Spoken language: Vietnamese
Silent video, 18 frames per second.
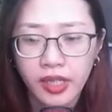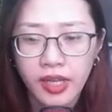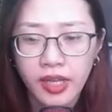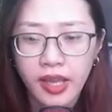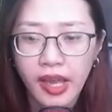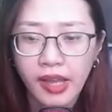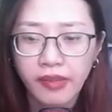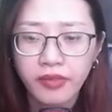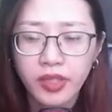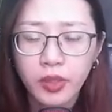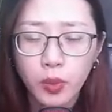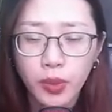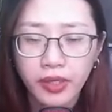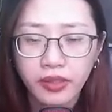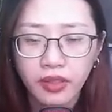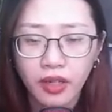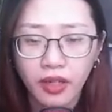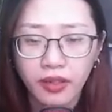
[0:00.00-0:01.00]
Hạ Viên
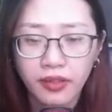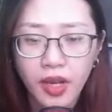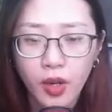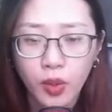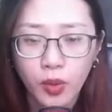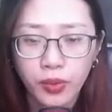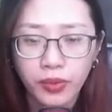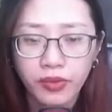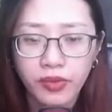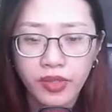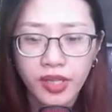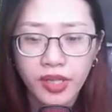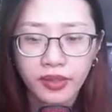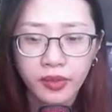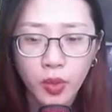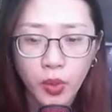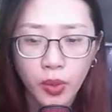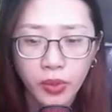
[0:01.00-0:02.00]
Nguyệt ngẩng đầu
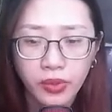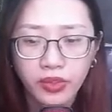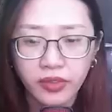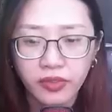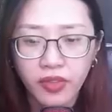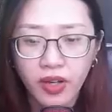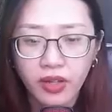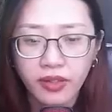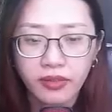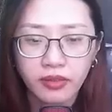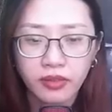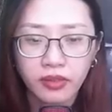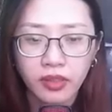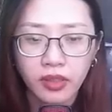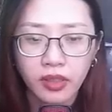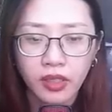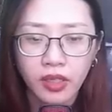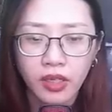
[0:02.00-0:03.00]
nhìn Hồ Nhược Vân.
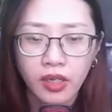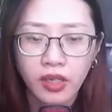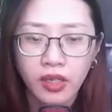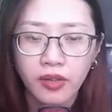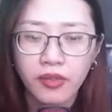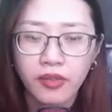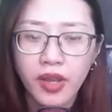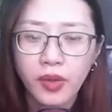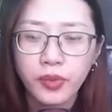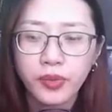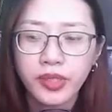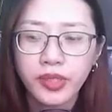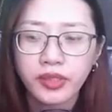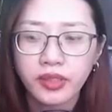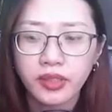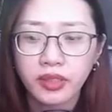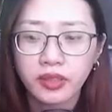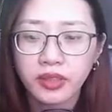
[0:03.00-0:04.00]
Nếu
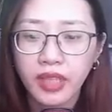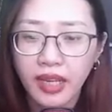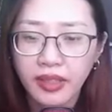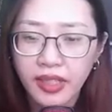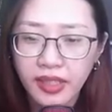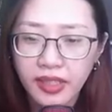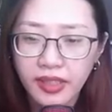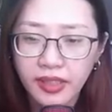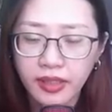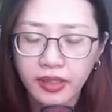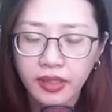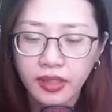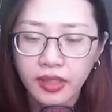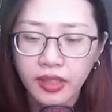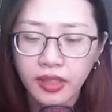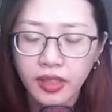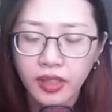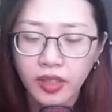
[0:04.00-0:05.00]
như ta đi,
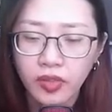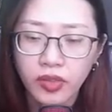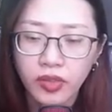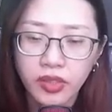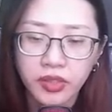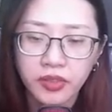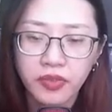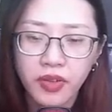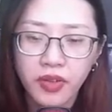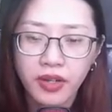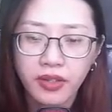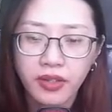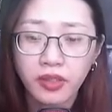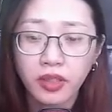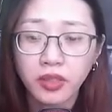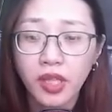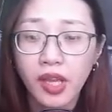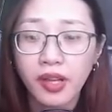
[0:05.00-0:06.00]
Nhược
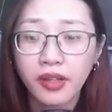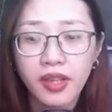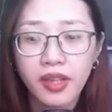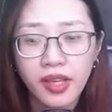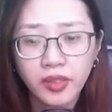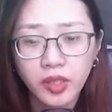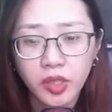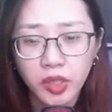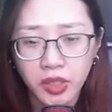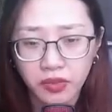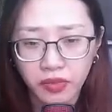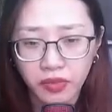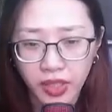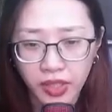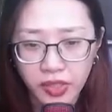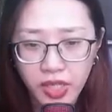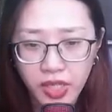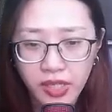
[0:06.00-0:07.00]
Vân có thể kế thừa
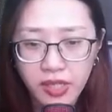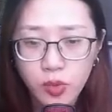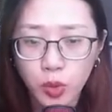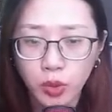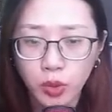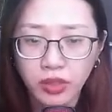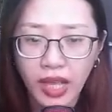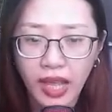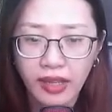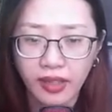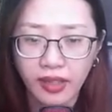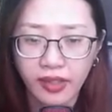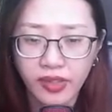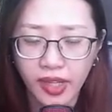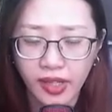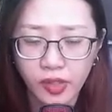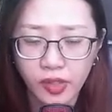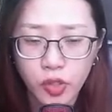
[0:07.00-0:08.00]
vị trí của ta ở
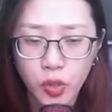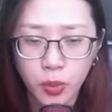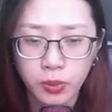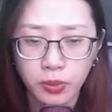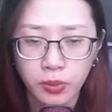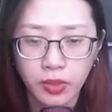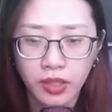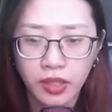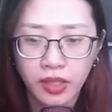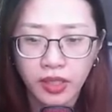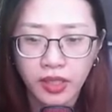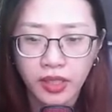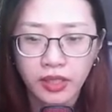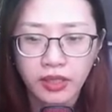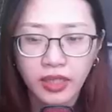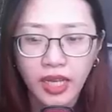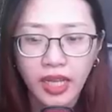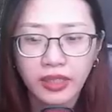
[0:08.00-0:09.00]
Nhị Trung,
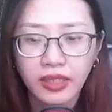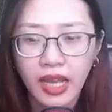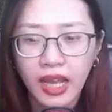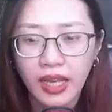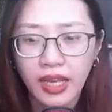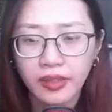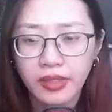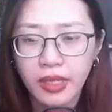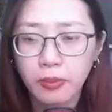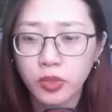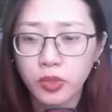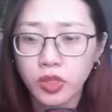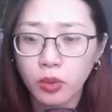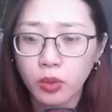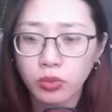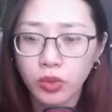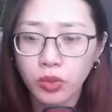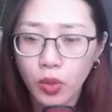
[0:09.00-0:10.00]
thay ta chăm
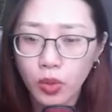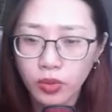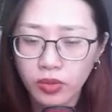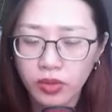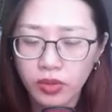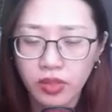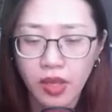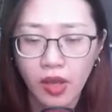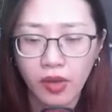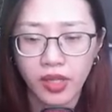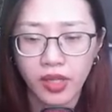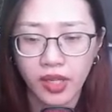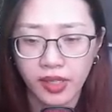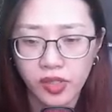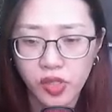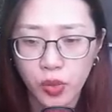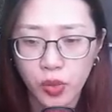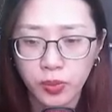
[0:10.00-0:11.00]
sóc tốt cho
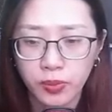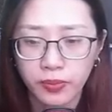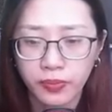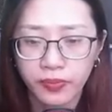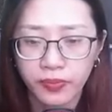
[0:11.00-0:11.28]
Nhị Trung.